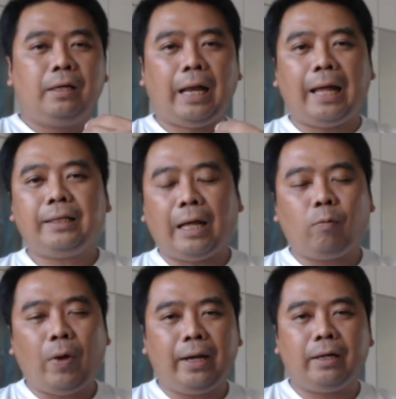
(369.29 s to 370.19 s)
ร้านตัด
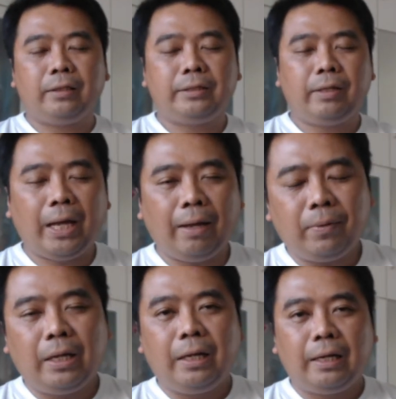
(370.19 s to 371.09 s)
แว่นใช่ไหมครับ
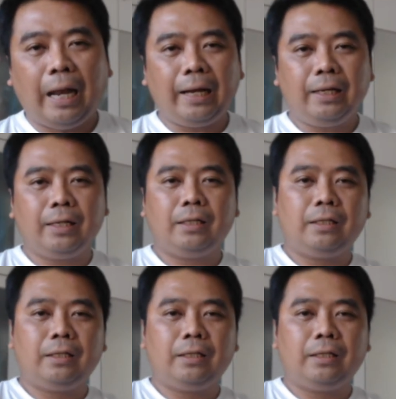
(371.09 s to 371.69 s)
ร้านหนึ่ง